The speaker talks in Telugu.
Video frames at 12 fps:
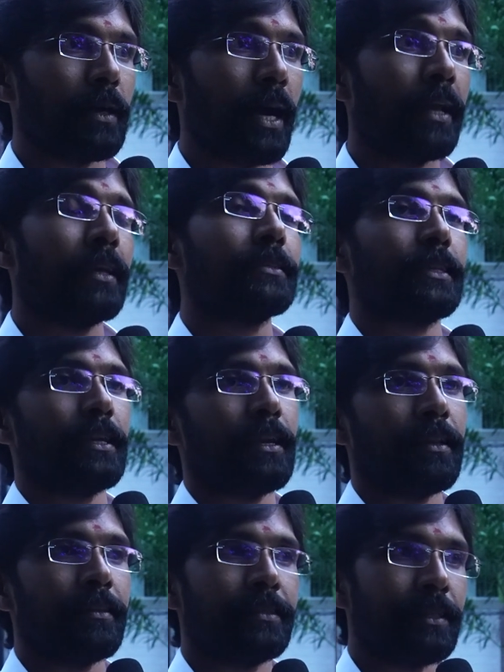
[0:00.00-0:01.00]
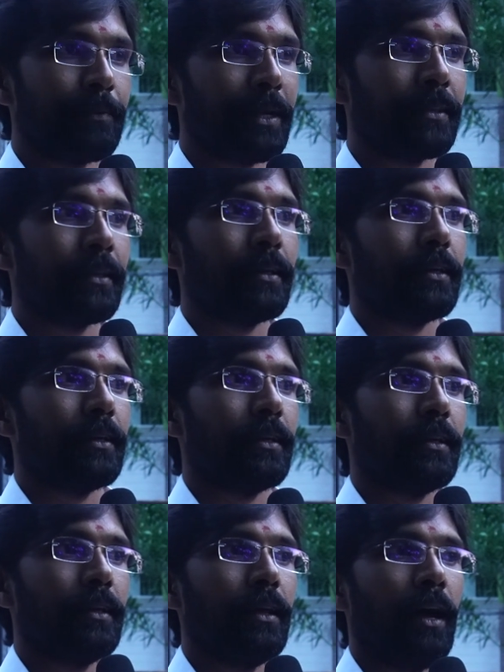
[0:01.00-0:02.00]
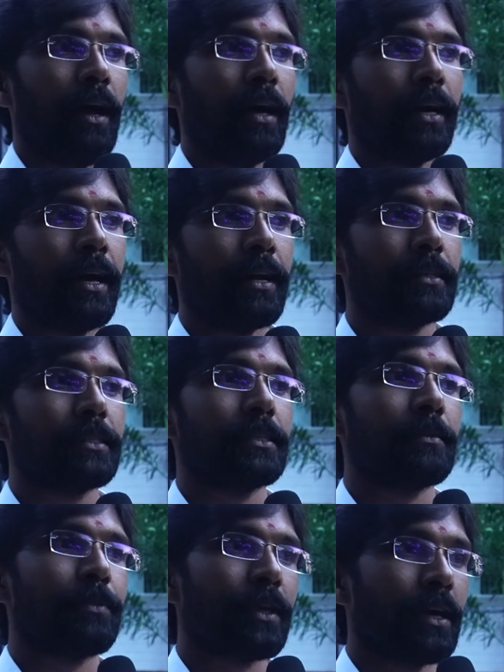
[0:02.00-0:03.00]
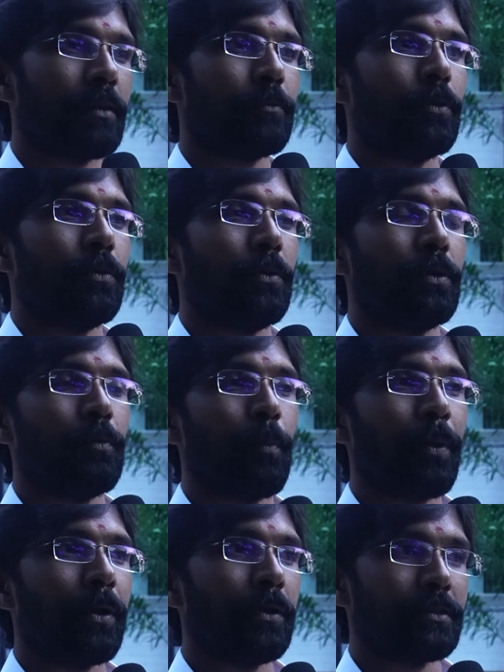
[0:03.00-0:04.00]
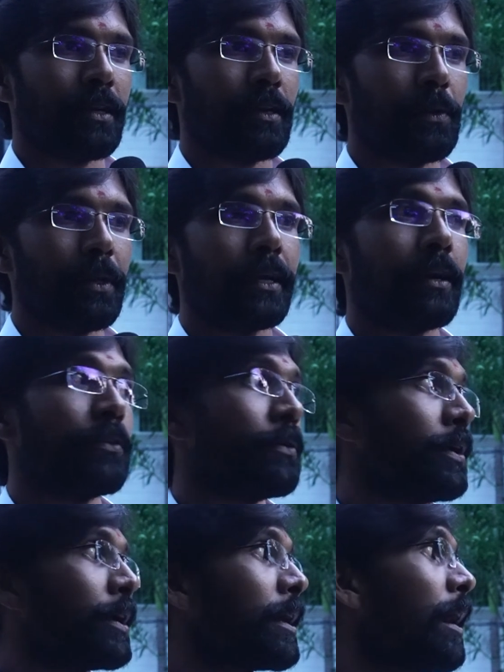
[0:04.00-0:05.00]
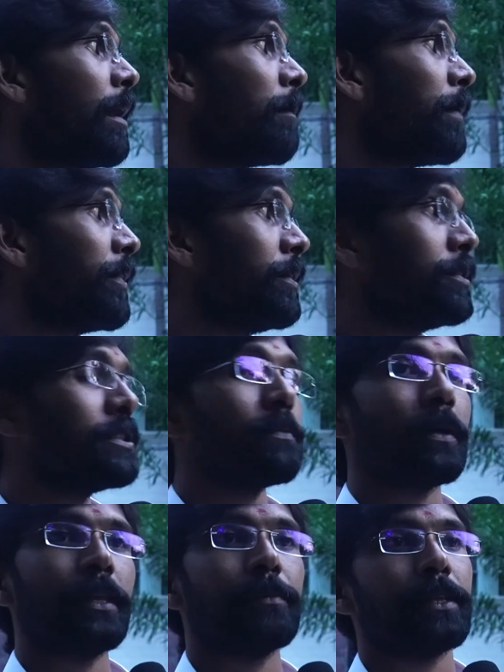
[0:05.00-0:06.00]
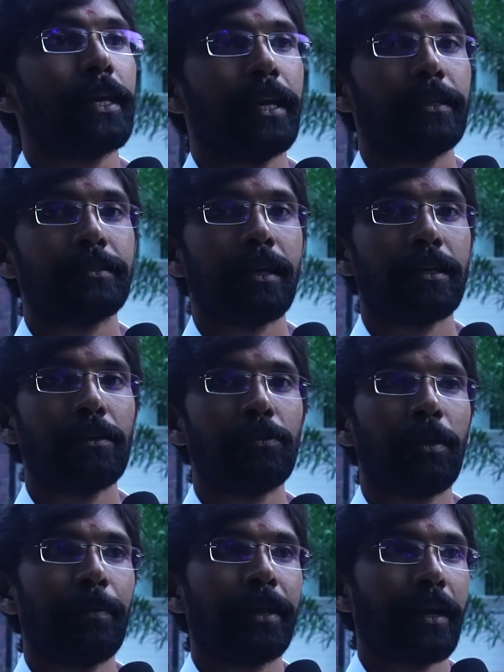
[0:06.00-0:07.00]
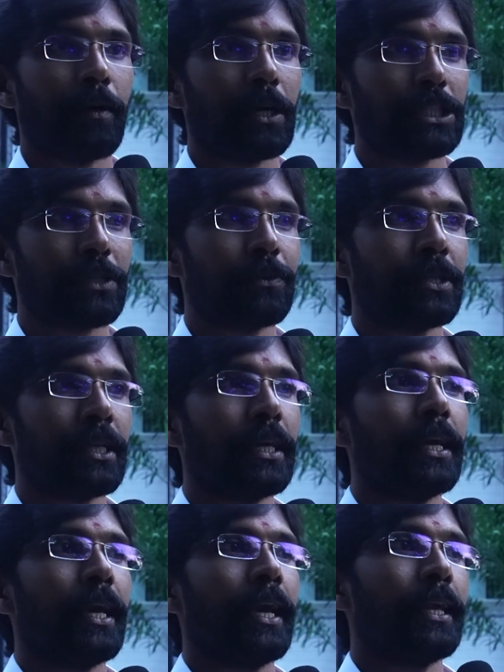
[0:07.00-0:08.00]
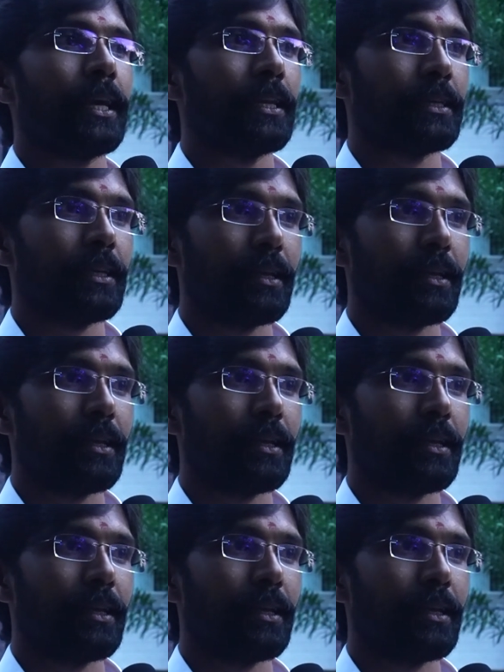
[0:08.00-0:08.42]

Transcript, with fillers: కార్యాచరణ అనేది సిద్ధమైంది ఆ కార్యాచరణ ప్రకారము ఈ ముప్పై రెండు స్థానాలనే కాదు ఇంకా పది నుంచి పది పదిహేను స్థానాలు కూడా పెరిగే అవకాశం ఉంది ఎన్నికల